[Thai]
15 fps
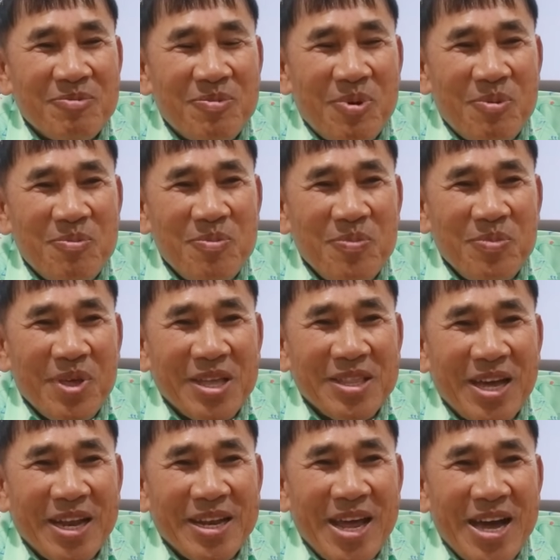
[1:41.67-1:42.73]
ผมใน
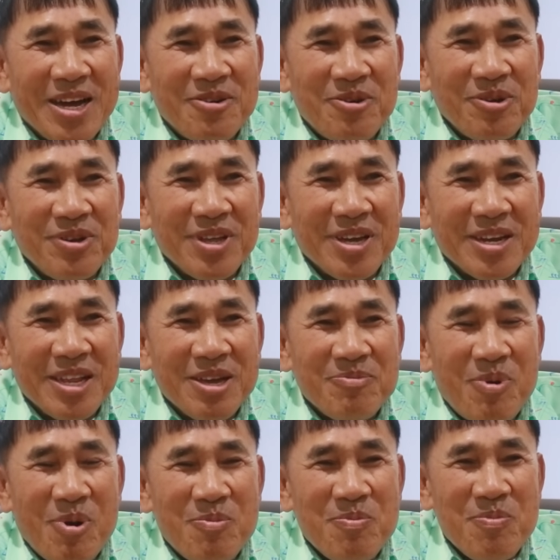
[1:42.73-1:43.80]
ฐานะคนหนึ่งเนี่ย
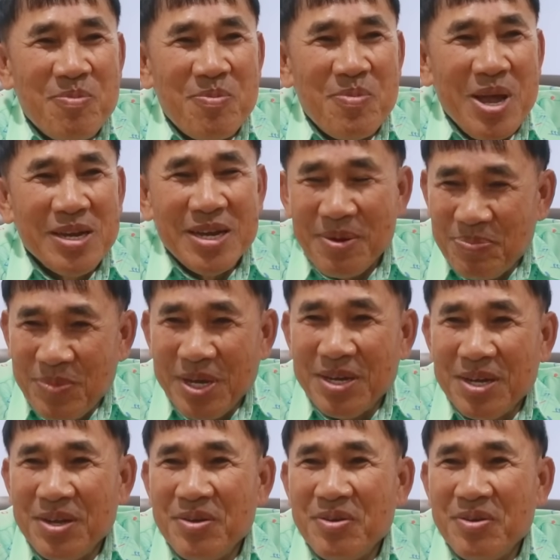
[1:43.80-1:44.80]
ผมไม่นับถือ